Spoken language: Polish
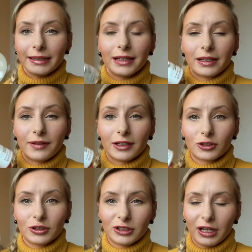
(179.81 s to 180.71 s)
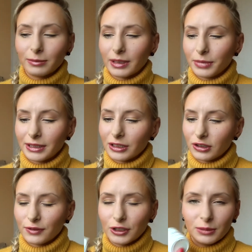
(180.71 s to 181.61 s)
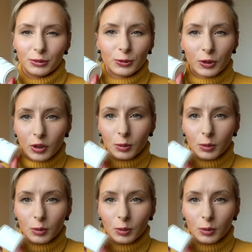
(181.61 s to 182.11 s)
na twarz i czekam tam 15-20 minut.